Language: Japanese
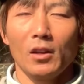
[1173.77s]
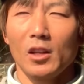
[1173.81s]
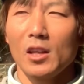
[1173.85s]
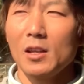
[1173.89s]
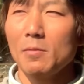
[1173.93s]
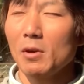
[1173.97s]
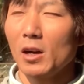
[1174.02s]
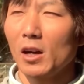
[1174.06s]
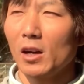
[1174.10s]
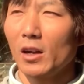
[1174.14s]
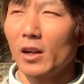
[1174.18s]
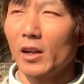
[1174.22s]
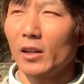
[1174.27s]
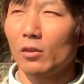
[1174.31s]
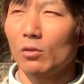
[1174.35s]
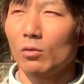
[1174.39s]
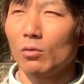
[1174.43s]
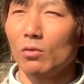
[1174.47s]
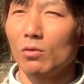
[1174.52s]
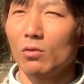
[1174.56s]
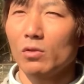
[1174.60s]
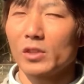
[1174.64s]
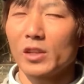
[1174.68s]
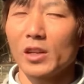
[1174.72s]
今、えっ
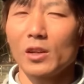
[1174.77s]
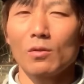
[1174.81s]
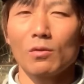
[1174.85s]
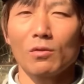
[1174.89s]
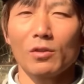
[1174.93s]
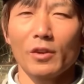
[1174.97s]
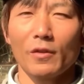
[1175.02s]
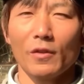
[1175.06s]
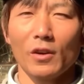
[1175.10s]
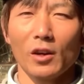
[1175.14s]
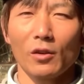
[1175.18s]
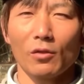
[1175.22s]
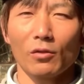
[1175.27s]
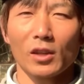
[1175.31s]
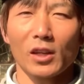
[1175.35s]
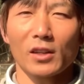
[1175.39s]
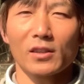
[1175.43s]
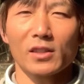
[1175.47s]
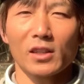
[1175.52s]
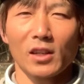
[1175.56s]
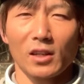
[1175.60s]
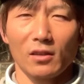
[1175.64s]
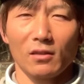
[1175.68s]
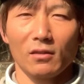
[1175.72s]
と、全国には、あの、
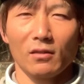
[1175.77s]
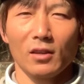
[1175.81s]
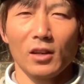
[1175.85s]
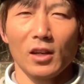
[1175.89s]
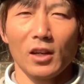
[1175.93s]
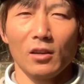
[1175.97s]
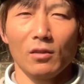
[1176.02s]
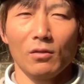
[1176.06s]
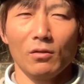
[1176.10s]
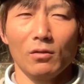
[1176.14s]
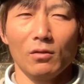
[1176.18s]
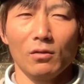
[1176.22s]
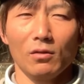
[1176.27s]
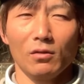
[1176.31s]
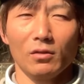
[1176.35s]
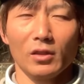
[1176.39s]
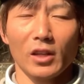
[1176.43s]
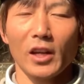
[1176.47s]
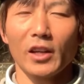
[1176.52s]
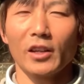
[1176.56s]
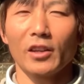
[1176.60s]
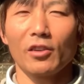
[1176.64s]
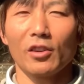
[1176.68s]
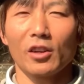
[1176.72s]
たくさん、あ
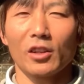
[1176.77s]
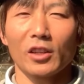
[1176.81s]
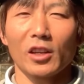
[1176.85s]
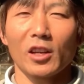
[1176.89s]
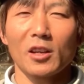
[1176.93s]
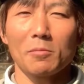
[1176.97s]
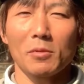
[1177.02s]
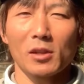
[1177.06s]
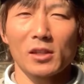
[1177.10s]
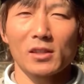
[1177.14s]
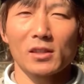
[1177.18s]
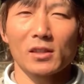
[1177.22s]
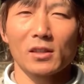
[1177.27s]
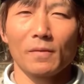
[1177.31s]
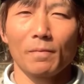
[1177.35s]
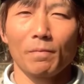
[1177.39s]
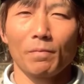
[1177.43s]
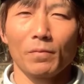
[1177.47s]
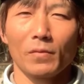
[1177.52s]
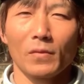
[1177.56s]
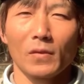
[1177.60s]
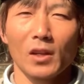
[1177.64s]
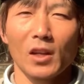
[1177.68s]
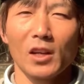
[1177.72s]
の、悩んでる方がいます。
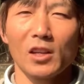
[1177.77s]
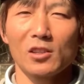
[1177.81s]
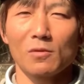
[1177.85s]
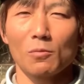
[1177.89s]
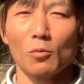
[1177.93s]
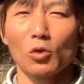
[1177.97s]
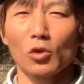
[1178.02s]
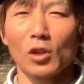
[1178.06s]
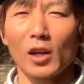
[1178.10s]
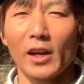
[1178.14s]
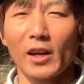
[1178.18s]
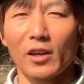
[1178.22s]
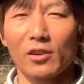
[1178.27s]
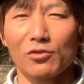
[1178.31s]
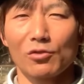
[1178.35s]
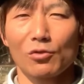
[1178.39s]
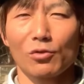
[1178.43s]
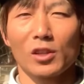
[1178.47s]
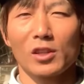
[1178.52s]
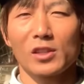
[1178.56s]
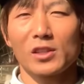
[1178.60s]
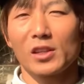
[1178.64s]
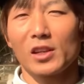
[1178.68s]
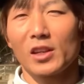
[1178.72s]
テニスもっと早く
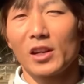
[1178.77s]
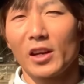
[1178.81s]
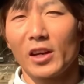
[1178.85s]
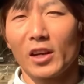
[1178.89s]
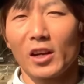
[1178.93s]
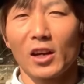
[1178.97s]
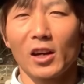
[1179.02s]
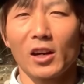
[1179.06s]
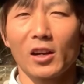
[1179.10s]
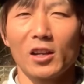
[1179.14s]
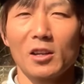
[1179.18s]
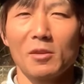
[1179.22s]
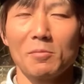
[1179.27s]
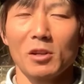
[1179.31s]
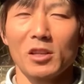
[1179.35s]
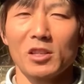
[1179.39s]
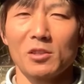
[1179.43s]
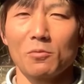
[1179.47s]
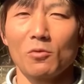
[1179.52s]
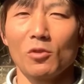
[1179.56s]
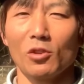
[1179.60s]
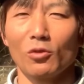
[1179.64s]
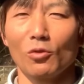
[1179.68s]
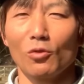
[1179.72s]
上達できないかな、今
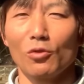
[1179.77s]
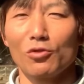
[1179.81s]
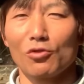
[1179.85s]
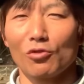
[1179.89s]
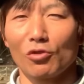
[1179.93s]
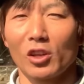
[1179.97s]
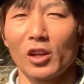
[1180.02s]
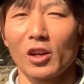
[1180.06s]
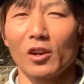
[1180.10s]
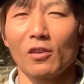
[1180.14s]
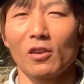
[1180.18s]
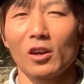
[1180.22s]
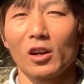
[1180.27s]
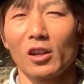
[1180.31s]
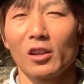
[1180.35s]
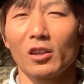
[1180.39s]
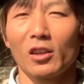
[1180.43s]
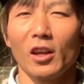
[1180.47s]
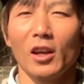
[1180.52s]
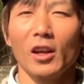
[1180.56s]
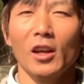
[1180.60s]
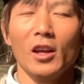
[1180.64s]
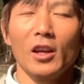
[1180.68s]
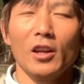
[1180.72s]
自分はどういう状態なのかなっ
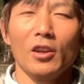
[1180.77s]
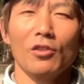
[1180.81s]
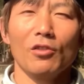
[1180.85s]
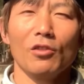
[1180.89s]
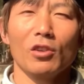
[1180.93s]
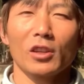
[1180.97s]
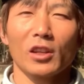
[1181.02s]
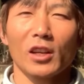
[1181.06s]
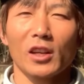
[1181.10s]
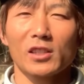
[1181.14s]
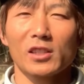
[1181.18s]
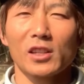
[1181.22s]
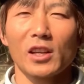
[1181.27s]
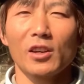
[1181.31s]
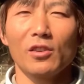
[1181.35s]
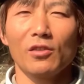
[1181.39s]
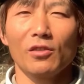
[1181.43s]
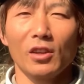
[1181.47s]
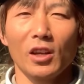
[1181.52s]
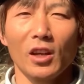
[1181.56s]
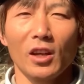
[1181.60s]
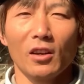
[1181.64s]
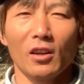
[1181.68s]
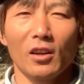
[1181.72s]
ていう方たくさんい
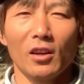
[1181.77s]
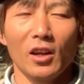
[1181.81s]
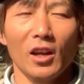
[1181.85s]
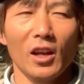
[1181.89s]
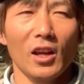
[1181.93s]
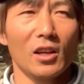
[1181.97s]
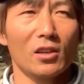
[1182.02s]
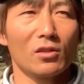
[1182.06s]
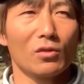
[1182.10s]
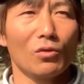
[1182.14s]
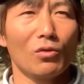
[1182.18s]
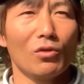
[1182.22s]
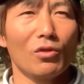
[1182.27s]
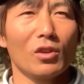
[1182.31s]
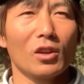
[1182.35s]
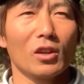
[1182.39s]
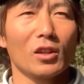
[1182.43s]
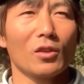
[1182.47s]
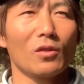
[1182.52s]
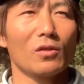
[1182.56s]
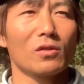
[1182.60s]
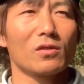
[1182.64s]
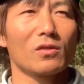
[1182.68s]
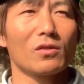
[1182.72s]
るんで、えー、そういう
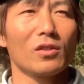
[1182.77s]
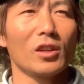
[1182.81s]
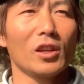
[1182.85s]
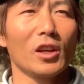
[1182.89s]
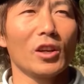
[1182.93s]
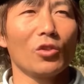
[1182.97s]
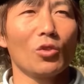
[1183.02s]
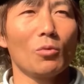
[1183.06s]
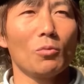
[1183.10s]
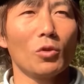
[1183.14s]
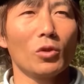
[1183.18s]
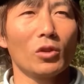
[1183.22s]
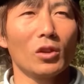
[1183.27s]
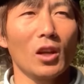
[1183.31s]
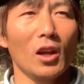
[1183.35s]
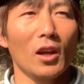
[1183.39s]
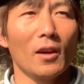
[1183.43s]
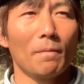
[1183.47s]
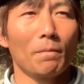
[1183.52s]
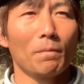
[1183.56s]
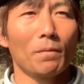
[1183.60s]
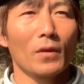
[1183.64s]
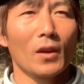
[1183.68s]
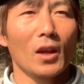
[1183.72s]
方を救いたいと思っ
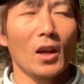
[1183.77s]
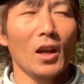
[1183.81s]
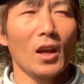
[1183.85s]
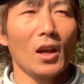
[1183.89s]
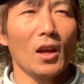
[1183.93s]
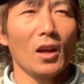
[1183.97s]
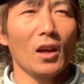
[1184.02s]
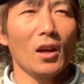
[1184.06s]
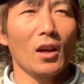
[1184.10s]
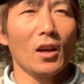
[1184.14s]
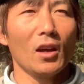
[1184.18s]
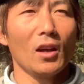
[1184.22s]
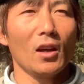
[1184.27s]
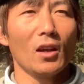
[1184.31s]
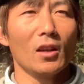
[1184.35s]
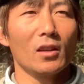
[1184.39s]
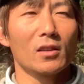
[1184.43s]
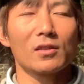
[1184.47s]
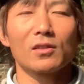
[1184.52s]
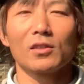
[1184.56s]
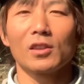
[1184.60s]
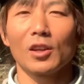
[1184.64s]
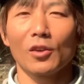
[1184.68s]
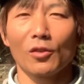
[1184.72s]
て、
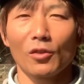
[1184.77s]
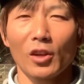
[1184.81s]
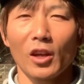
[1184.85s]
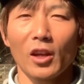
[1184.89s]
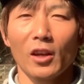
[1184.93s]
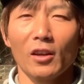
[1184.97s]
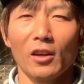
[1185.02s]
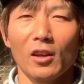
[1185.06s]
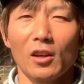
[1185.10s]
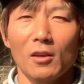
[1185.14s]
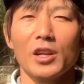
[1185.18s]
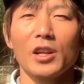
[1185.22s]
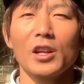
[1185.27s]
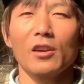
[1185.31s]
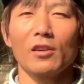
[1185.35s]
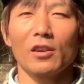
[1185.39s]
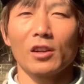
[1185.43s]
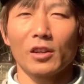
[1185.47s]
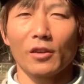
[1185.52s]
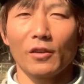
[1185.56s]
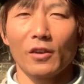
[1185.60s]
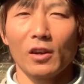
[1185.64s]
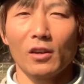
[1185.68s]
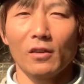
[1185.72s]
えー、作ったので、気にな
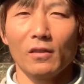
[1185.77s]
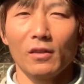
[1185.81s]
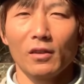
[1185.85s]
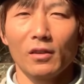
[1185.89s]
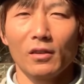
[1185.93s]
る方は